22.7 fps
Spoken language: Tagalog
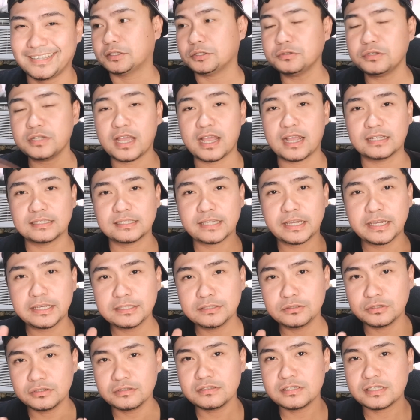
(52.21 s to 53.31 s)
Yun nga,
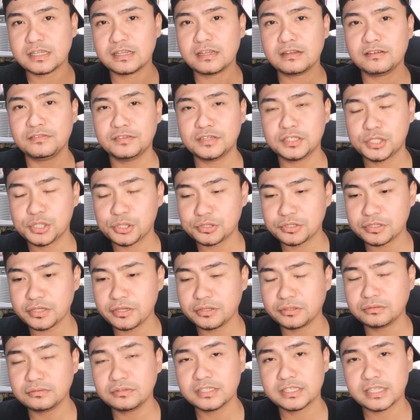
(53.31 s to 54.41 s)
aside doon sa features na
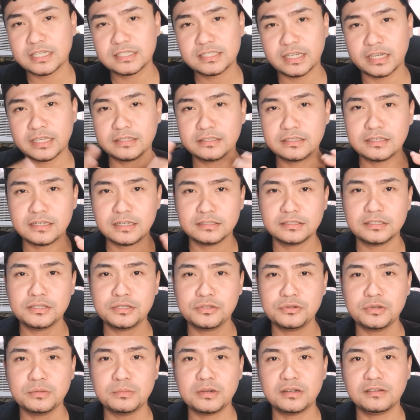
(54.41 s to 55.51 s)
yon, isa-isahin din natin
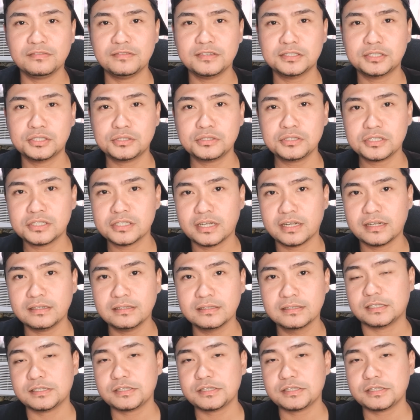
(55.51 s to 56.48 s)
yung ibang features niya.